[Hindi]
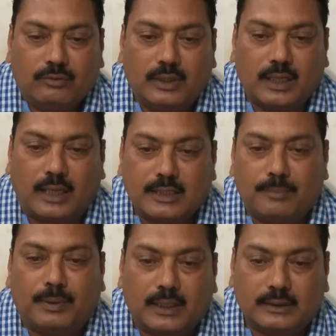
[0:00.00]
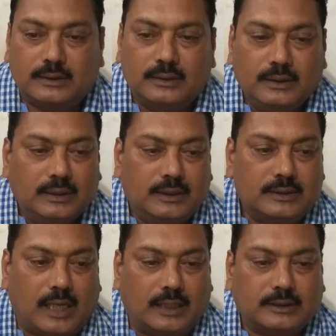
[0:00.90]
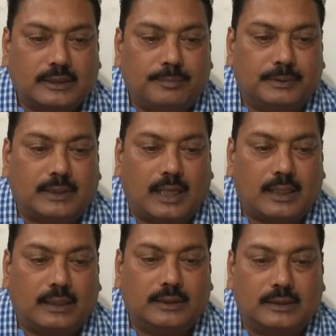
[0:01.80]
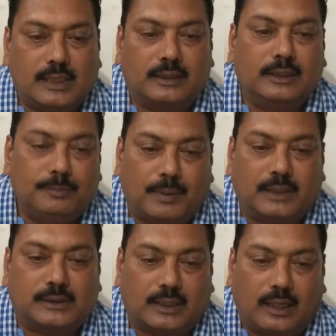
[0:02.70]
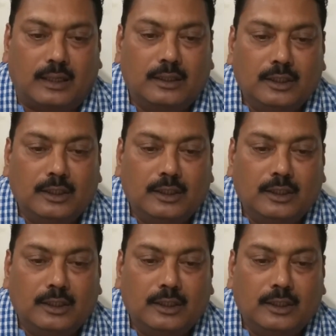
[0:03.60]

वह राजा भरत इस राष्ट्र के पिता का दर्जा नहीं पा सका